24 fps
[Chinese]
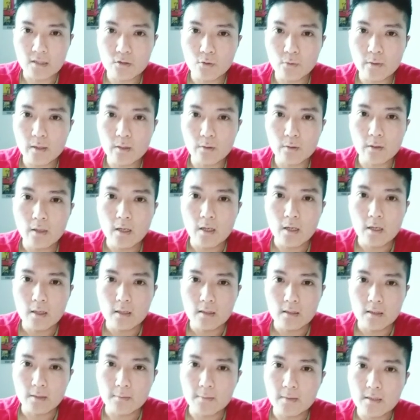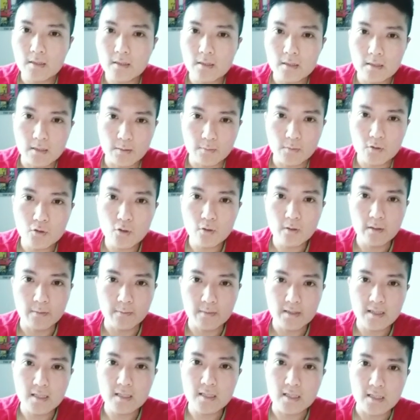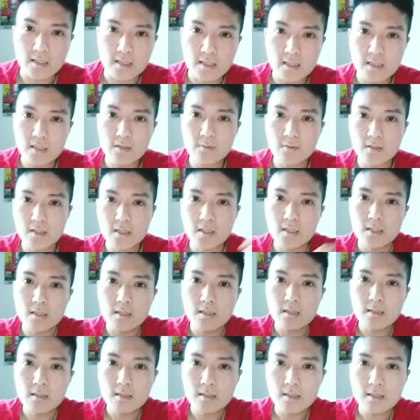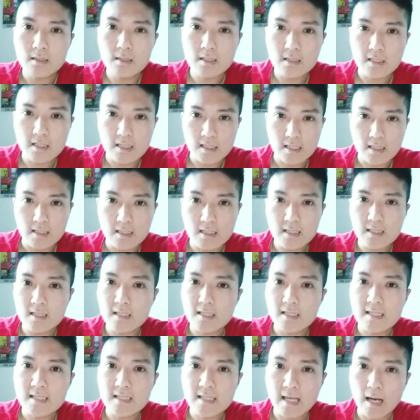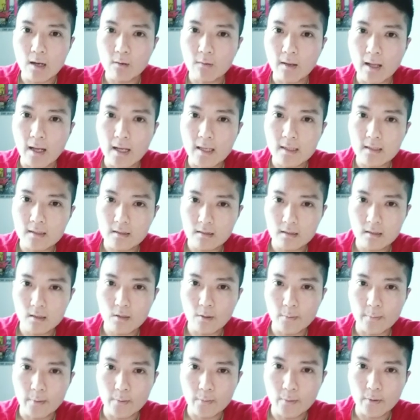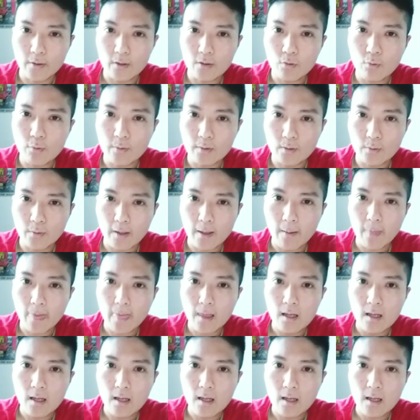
所以你们说你们自己是不是自己找来，对不对？